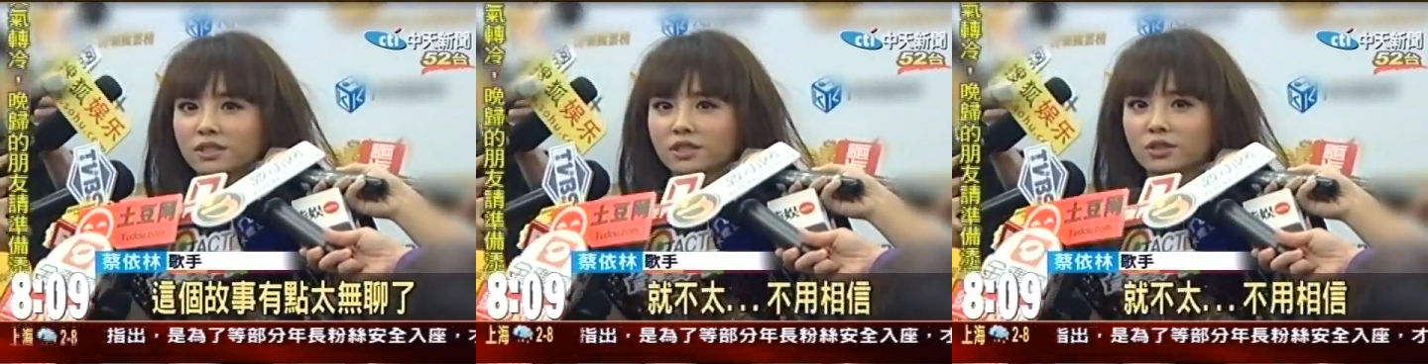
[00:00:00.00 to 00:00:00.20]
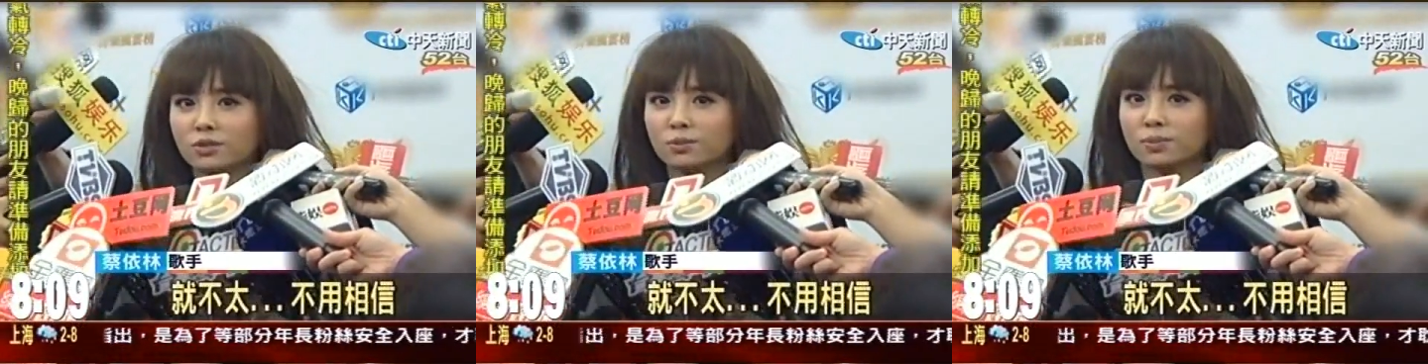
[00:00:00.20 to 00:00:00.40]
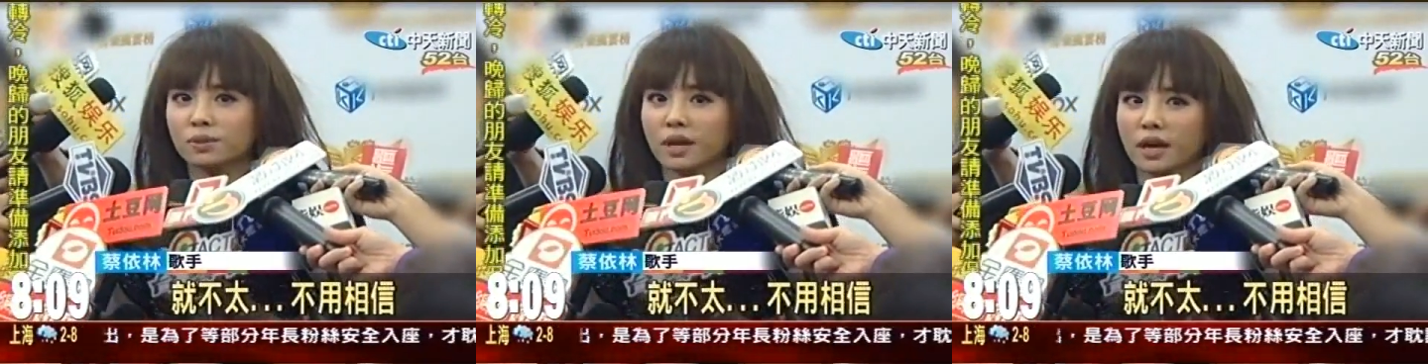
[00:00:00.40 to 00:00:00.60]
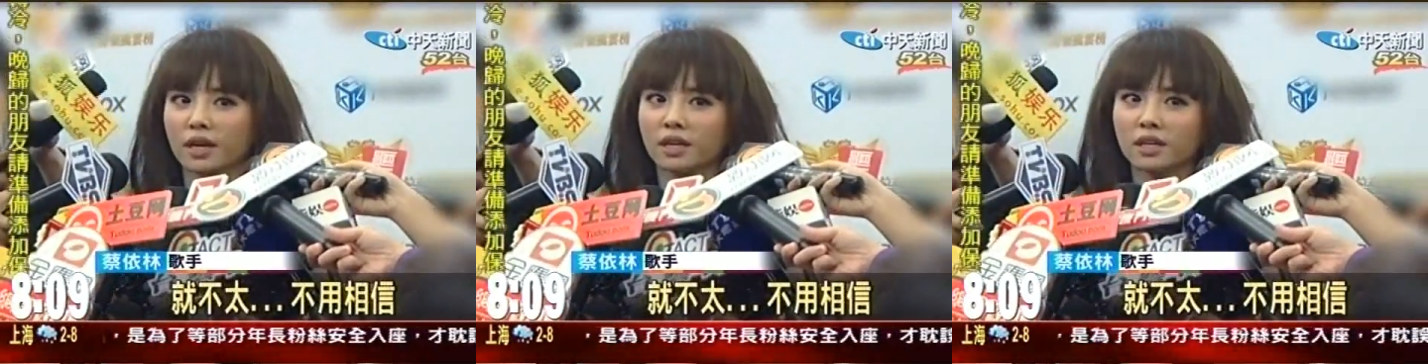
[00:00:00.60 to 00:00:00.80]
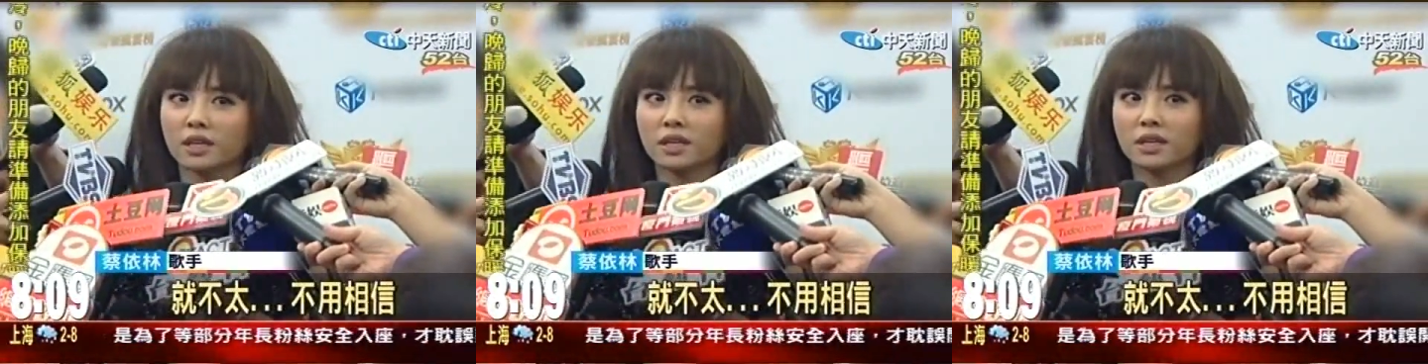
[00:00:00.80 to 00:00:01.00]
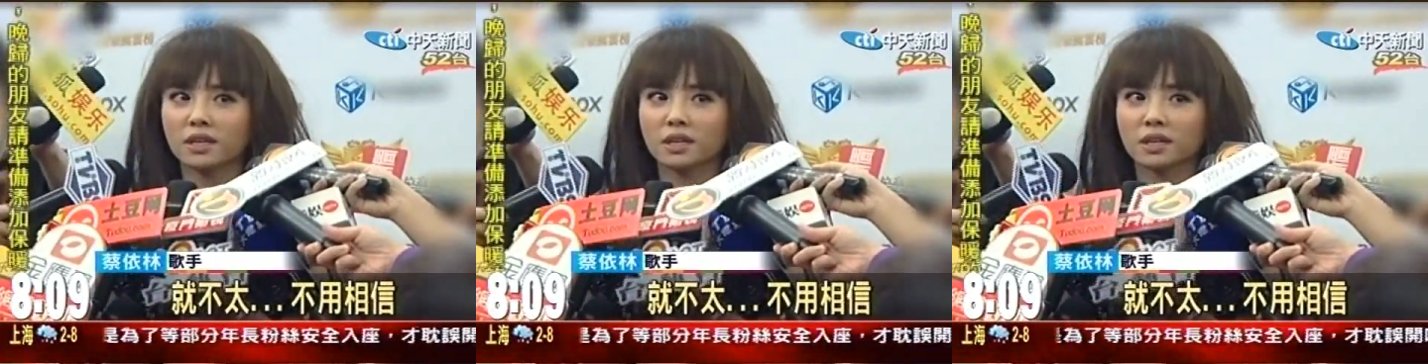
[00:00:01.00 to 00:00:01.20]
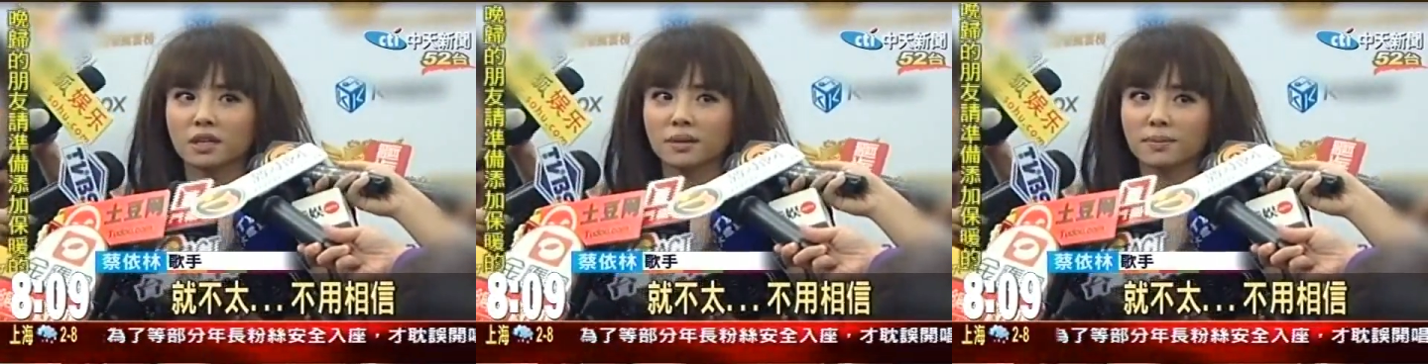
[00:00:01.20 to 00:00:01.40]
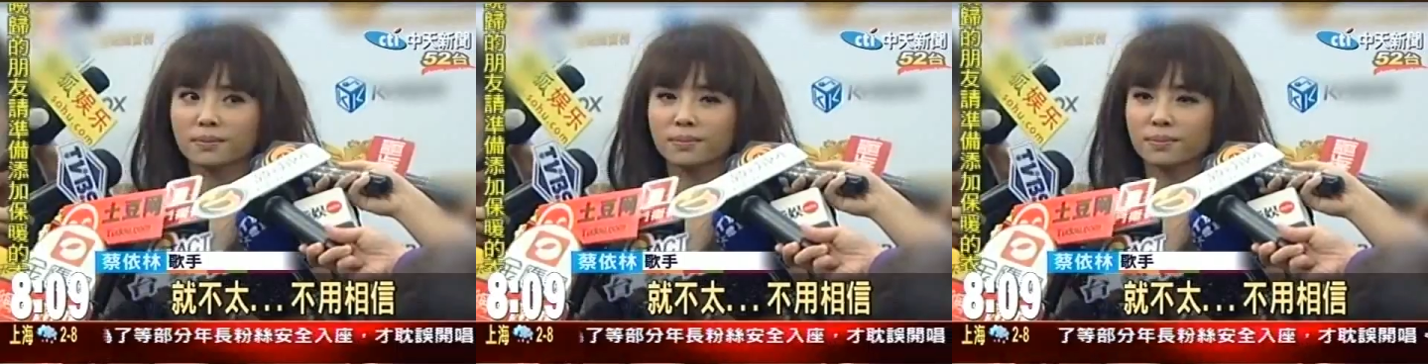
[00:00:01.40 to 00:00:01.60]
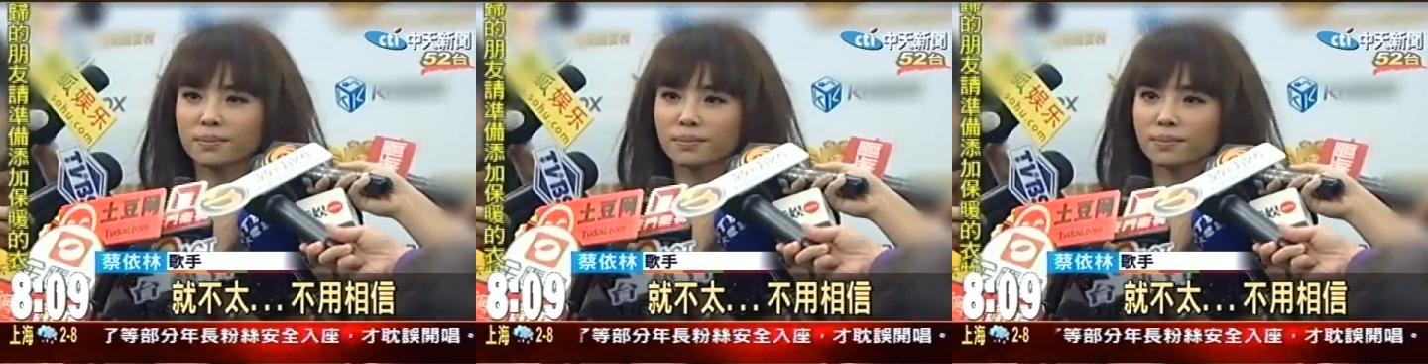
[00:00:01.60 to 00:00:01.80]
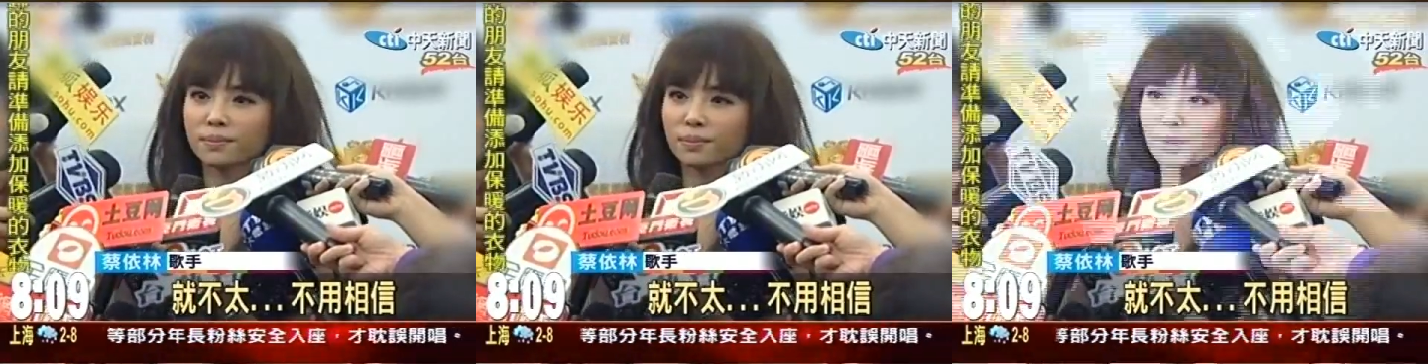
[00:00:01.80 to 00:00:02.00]
就不太
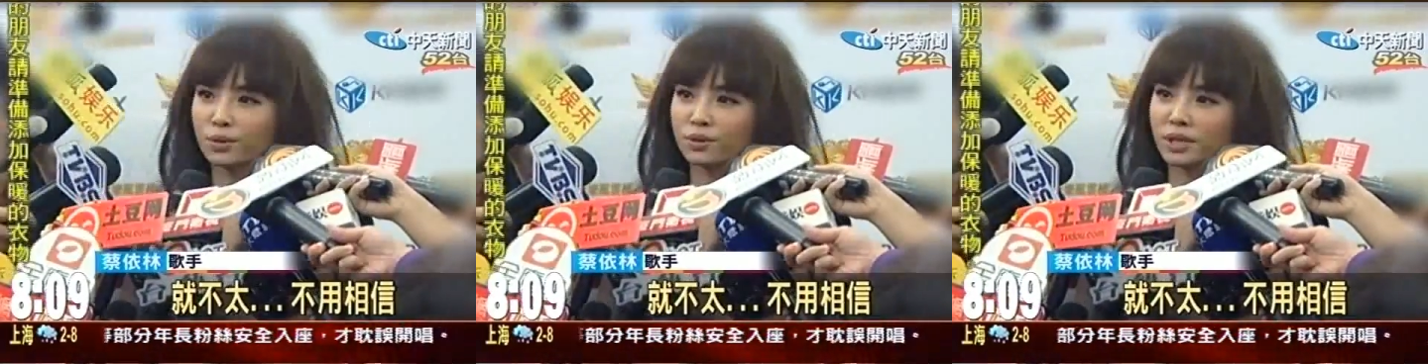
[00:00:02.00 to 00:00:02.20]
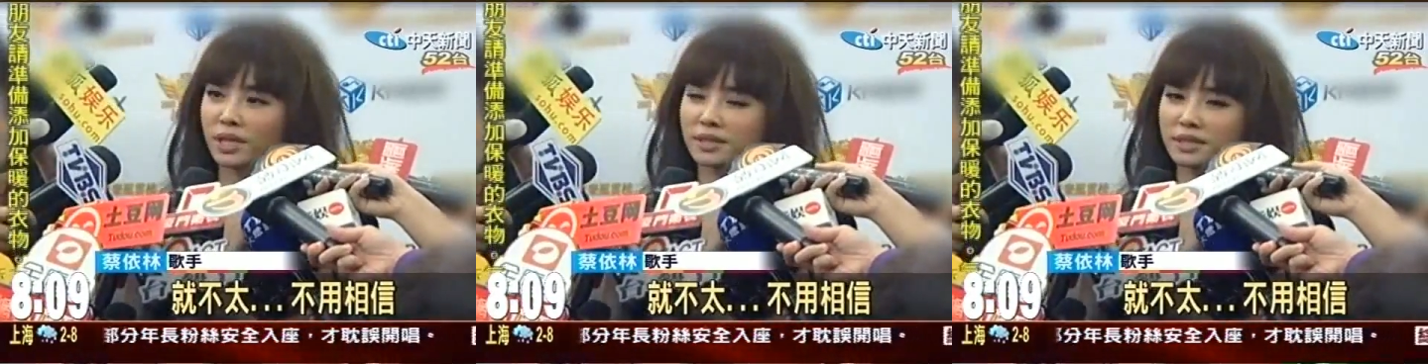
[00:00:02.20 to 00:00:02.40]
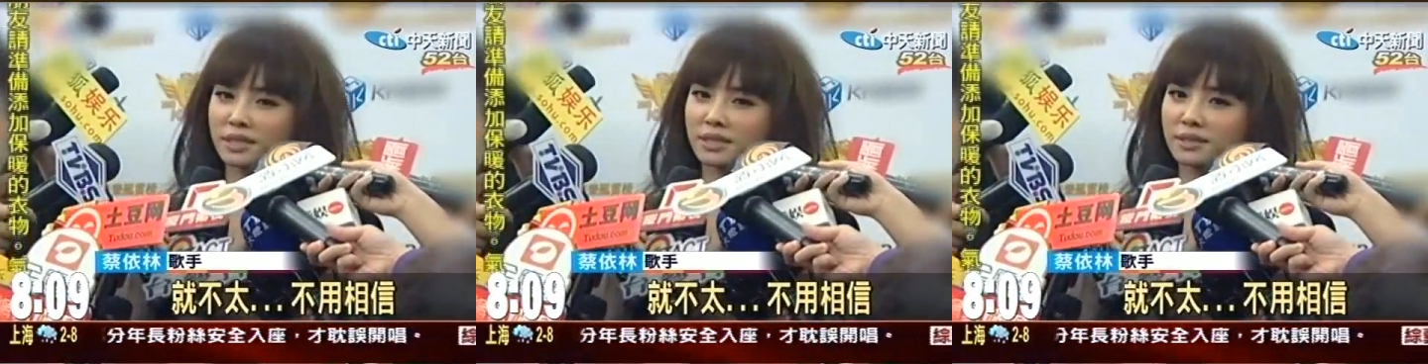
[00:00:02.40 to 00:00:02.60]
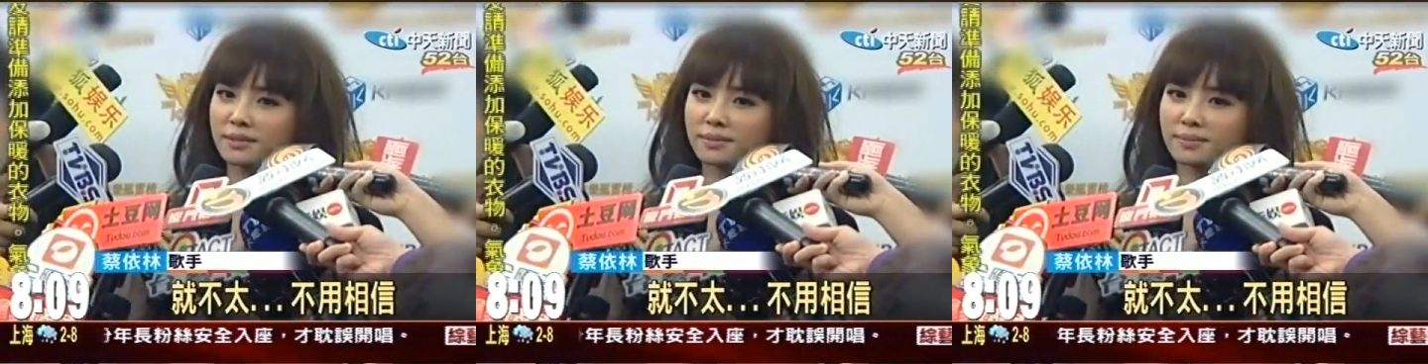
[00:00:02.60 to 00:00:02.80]
不用相信。